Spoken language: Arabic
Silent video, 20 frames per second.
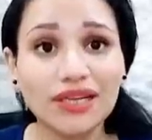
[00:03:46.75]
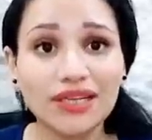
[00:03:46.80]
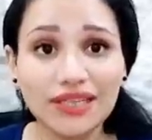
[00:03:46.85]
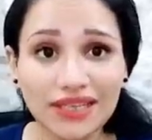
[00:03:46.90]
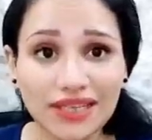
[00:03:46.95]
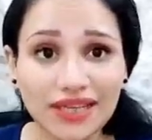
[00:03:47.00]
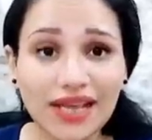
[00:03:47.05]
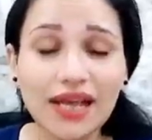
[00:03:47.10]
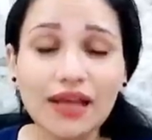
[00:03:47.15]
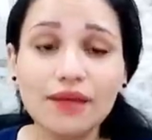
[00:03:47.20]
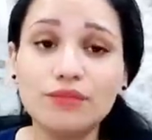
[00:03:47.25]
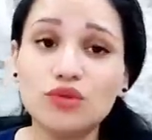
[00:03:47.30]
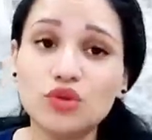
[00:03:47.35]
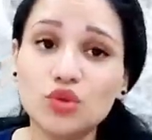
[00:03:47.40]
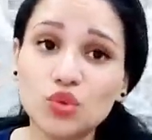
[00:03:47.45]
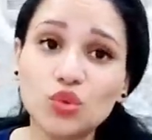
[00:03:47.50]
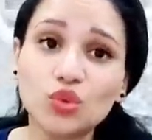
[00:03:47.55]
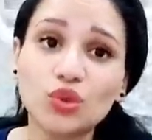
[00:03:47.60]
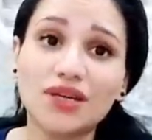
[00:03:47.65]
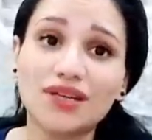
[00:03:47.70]
ليها
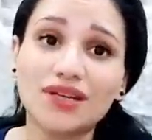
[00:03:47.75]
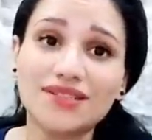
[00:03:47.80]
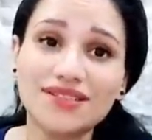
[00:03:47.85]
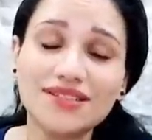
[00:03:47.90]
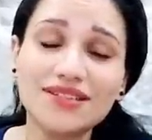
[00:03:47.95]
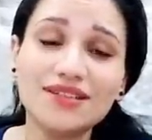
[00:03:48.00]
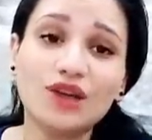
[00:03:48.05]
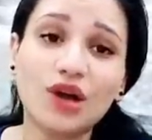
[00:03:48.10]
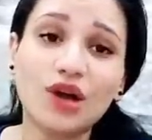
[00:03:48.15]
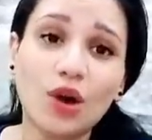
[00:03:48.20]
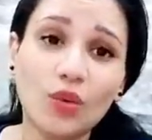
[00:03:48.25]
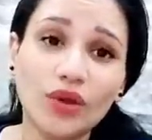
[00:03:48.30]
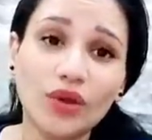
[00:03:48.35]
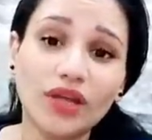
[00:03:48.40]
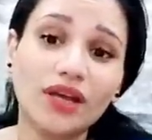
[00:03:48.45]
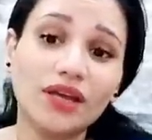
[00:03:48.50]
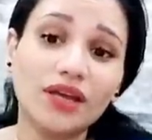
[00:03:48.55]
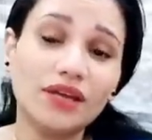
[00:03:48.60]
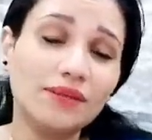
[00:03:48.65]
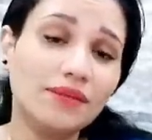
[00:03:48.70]
بصوره كتير قويه